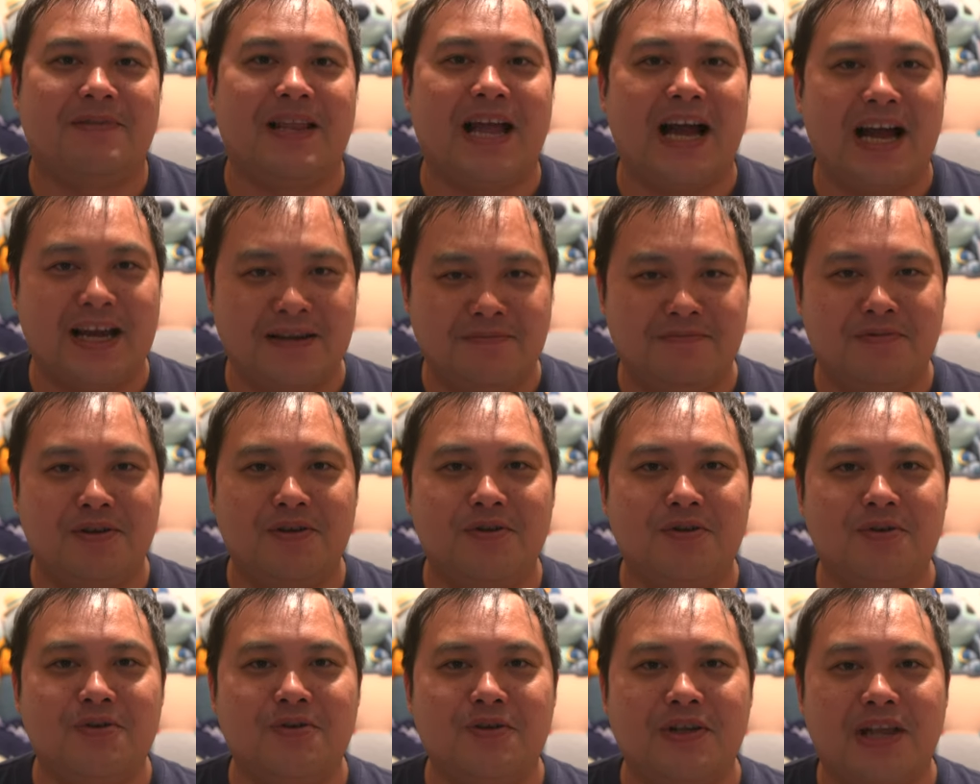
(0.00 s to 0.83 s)
はい、と
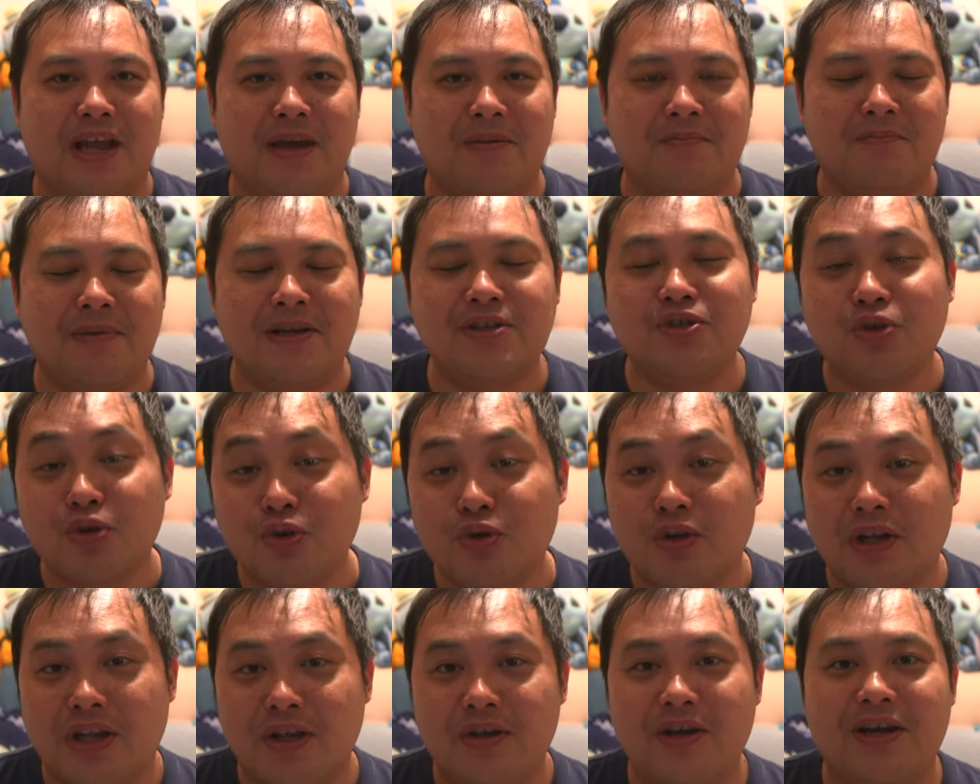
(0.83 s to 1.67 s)
いうことで、まあ、ちょっ
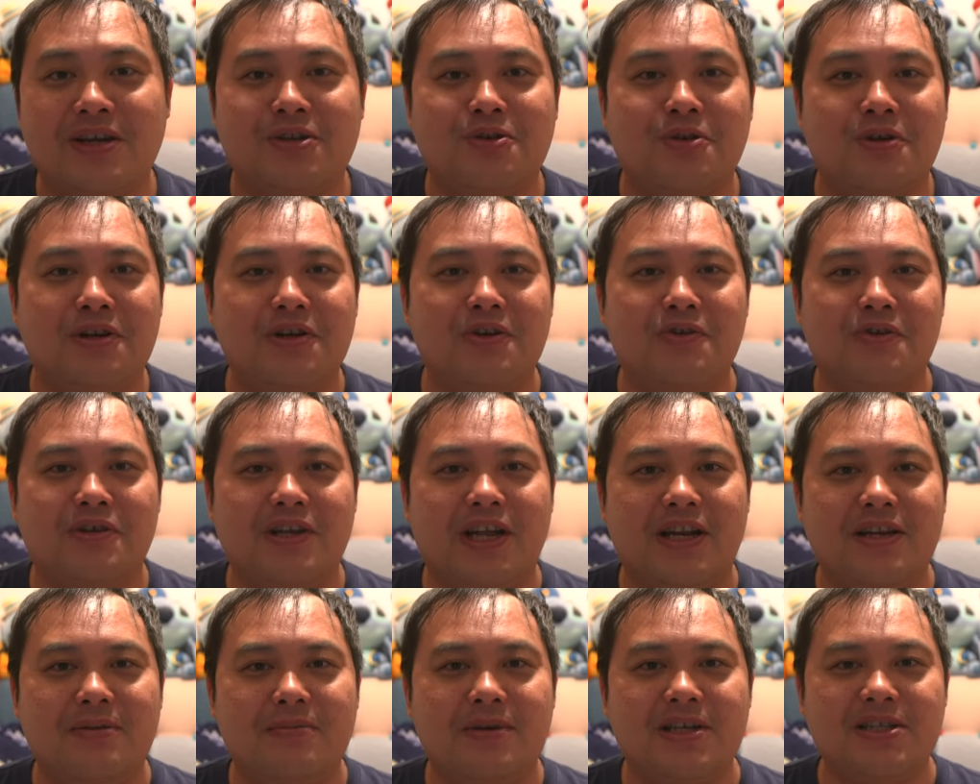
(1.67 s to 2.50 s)
とね、予約取れるように
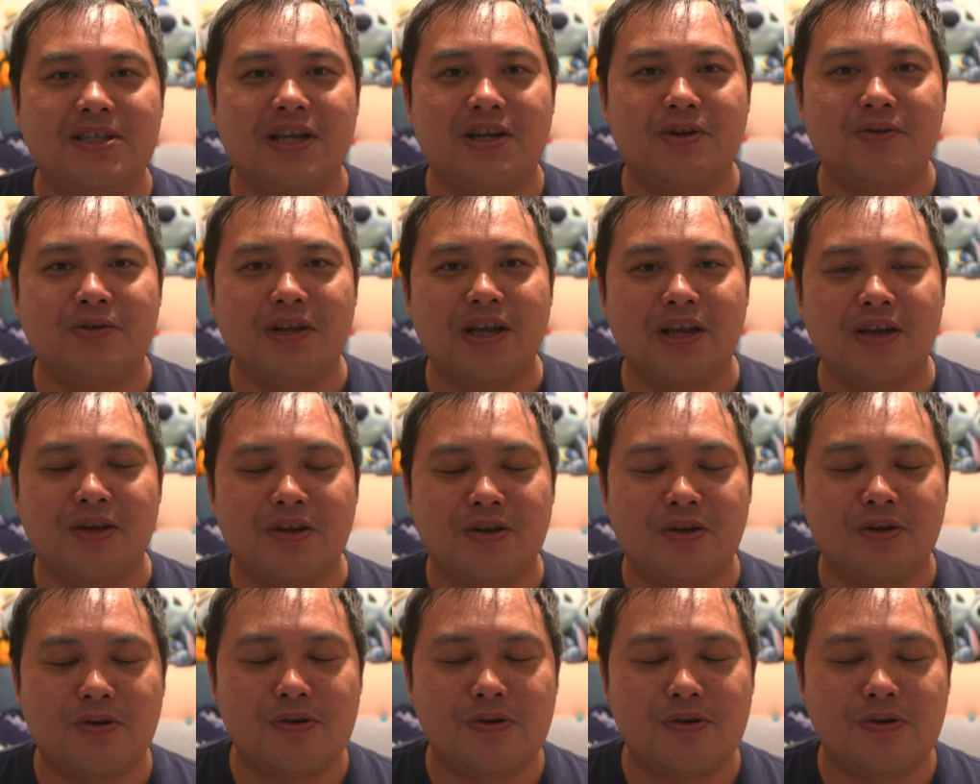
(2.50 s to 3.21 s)
なりましたので、